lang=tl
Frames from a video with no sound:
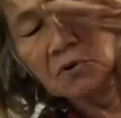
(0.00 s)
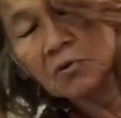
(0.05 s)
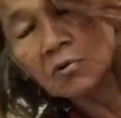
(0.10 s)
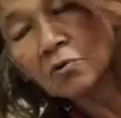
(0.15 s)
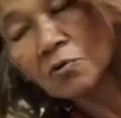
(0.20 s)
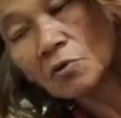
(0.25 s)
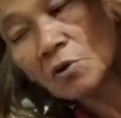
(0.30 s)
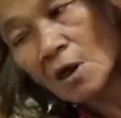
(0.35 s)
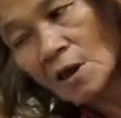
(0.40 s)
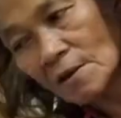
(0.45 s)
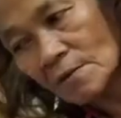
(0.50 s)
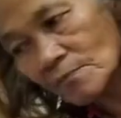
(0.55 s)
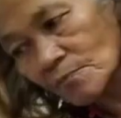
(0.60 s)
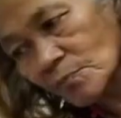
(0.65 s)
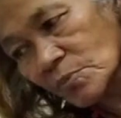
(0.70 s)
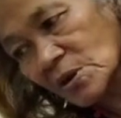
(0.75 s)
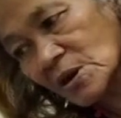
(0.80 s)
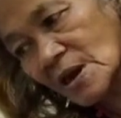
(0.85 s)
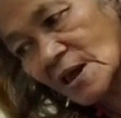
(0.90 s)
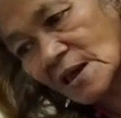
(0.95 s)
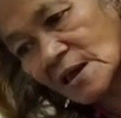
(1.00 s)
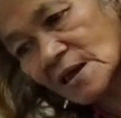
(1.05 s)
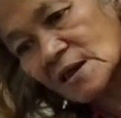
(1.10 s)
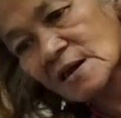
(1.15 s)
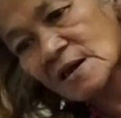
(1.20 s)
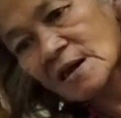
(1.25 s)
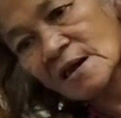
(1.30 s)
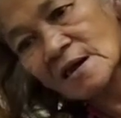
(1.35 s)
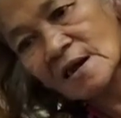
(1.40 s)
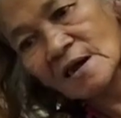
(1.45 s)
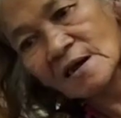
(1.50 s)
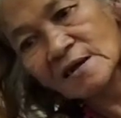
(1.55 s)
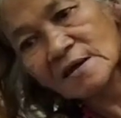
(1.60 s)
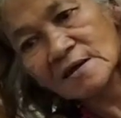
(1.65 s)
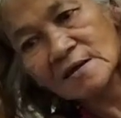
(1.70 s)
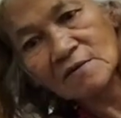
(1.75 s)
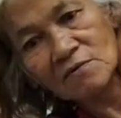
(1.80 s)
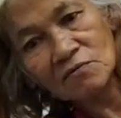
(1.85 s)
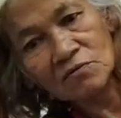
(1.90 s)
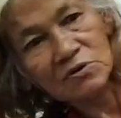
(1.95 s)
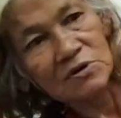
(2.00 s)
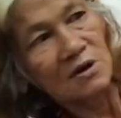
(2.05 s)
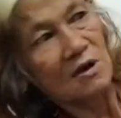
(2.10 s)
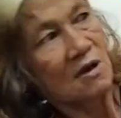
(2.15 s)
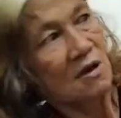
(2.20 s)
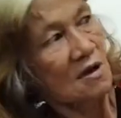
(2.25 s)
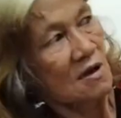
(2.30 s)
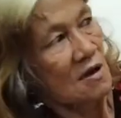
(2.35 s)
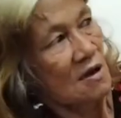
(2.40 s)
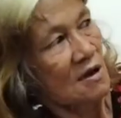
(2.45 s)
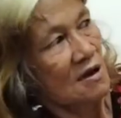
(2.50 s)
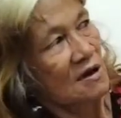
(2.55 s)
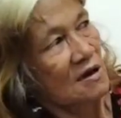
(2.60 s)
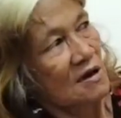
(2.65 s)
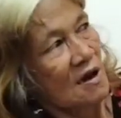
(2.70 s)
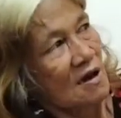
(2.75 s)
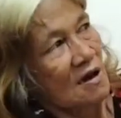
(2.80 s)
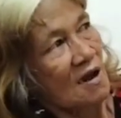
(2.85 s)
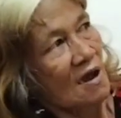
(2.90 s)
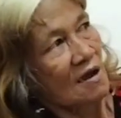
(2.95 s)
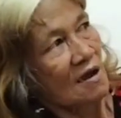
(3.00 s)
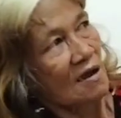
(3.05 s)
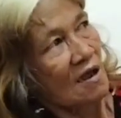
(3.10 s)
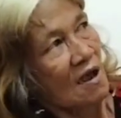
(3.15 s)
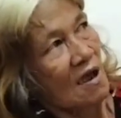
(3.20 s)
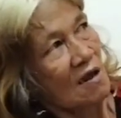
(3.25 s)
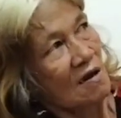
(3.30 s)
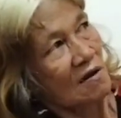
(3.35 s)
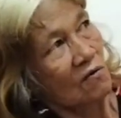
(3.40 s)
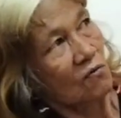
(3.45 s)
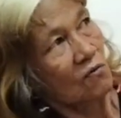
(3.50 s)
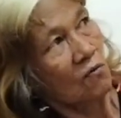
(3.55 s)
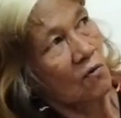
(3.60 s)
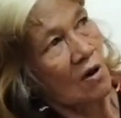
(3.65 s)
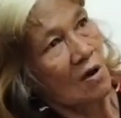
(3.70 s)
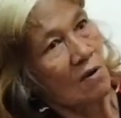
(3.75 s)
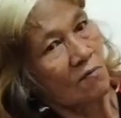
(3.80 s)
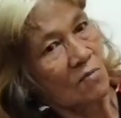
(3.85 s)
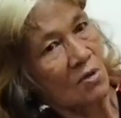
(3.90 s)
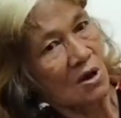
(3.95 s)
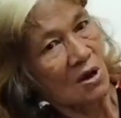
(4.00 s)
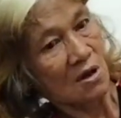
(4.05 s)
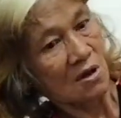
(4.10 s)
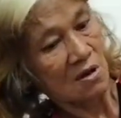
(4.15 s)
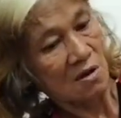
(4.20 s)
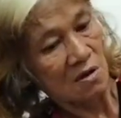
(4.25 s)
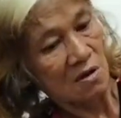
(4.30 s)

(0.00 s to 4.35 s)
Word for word: Yun ang pinaghinanakit ko sa kinalakyan kong ama.